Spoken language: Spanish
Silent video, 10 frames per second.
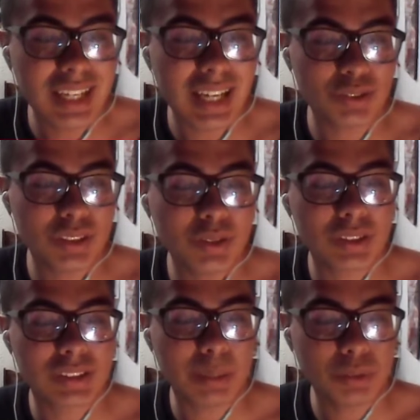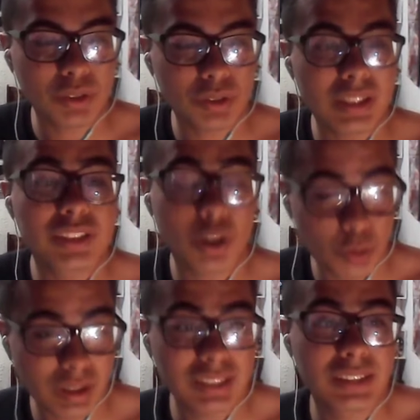caso chicos estamos con el
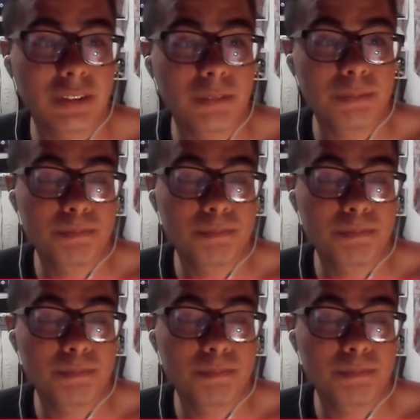showcase de